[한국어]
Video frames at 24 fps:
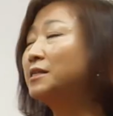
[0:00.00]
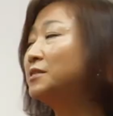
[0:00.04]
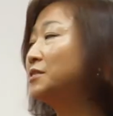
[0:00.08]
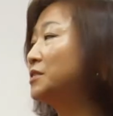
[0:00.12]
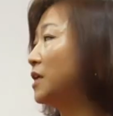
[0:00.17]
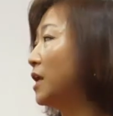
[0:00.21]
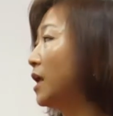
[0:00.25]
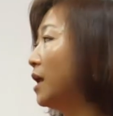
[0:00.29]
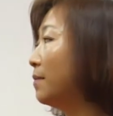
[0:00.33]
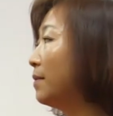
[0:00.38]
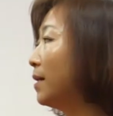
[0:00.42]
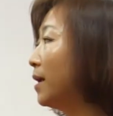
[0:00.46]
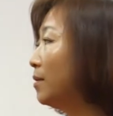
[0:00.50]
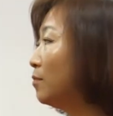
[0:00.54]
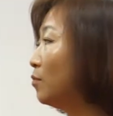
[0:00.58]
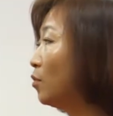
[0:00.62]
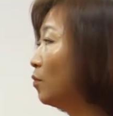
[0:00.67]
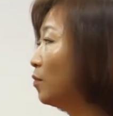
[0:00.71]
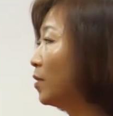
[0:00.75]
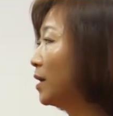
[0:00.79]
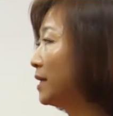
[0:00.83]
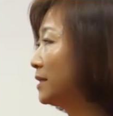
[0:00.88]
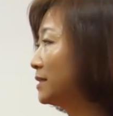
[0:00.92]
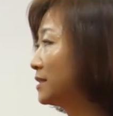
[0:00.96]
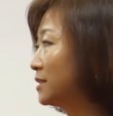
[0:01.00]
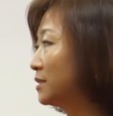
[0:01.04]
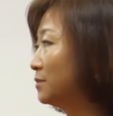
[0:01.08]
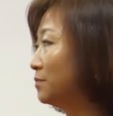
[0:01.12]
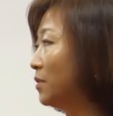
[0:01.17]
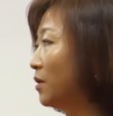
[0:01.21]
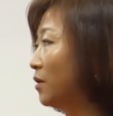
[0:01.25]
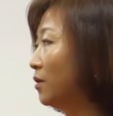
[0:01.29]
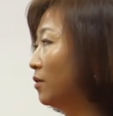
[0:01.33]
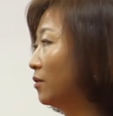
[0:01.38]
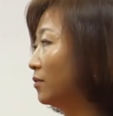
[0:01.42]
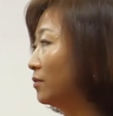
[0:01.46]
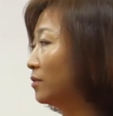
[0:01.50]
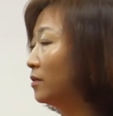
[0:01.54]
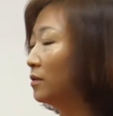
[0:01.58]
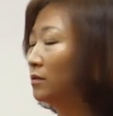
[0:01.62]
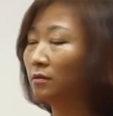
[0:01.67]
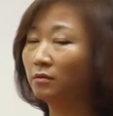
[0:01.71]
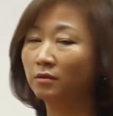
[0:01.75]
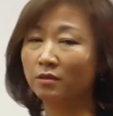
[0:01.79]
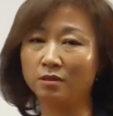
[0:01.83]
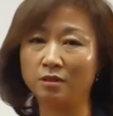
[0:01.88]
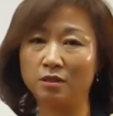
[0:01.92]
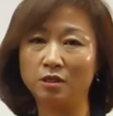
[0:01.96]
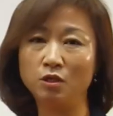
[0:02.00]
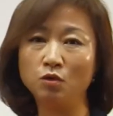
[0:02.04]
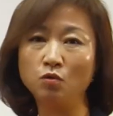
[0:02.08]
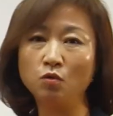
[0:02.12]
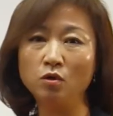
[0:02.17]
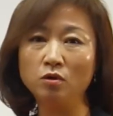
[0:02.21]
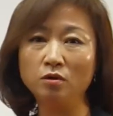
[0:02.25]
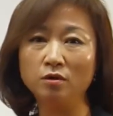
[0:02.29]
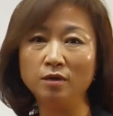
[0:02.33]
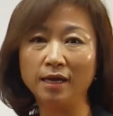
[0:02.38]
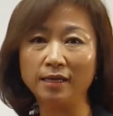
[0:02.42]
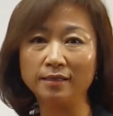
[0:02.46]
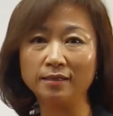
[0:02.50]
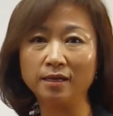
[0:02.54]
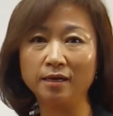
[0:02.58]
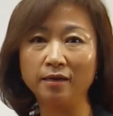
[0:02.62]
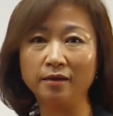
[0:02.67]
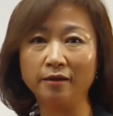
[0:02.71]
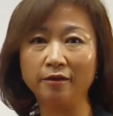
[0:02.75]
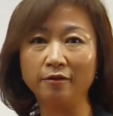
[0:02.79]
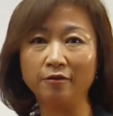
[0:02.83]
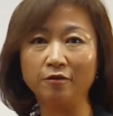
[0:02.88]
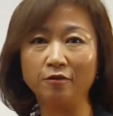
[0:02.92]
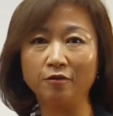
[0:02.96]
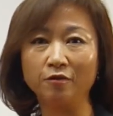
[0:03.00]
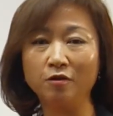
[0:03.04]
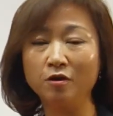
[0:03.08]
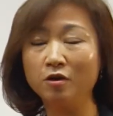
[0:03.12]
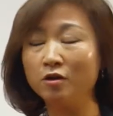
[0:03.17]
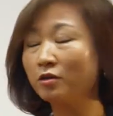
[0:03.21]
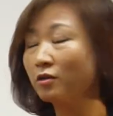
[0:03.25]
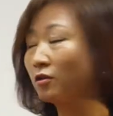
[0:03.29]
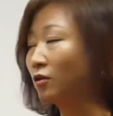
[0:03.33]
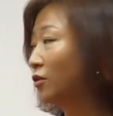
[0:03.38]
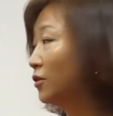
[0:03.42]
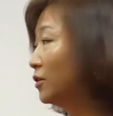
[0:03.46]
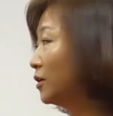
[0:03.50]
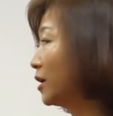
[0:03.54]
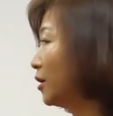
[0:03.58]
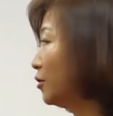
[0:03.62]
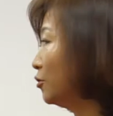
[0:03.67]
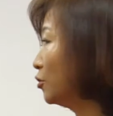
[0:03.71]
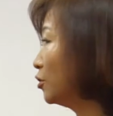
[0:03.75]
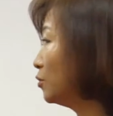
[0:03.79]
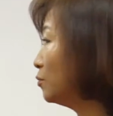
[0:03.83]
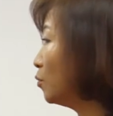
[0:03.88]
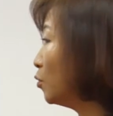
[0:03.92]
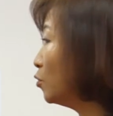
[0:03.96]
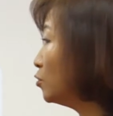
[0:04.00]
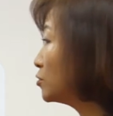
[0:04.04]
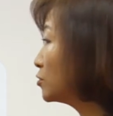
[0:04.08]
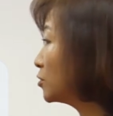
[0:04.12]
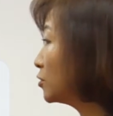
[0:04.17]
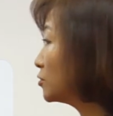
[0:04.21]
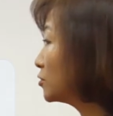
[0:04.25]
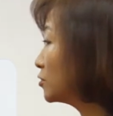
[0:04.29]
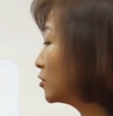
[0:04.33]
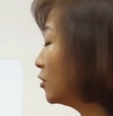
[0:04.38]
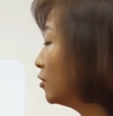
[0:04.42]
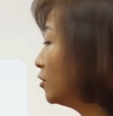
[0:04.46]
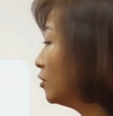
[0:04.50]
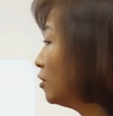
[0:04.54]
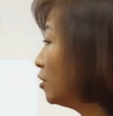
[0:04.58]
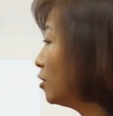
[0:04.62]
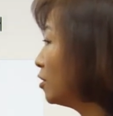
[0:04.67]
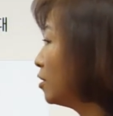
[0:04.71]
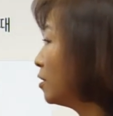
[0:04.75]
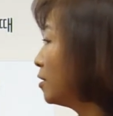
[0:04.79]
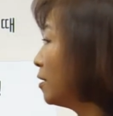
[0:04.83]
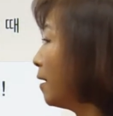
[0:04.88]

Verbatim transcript: 제발 뭐뭐 했으면 기원을 나타내요. 그러니까 여기 뭘 썼어요?